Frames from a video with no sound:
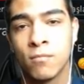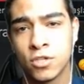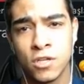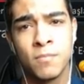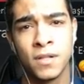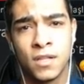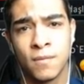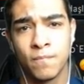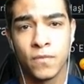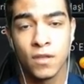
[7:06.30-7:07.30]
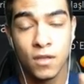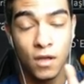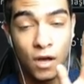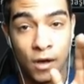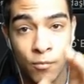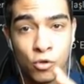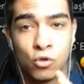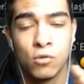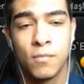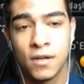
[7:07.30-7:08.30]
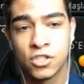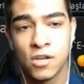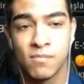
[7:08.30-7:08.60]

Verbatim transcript: şey bildirim. Abone olun bakacağım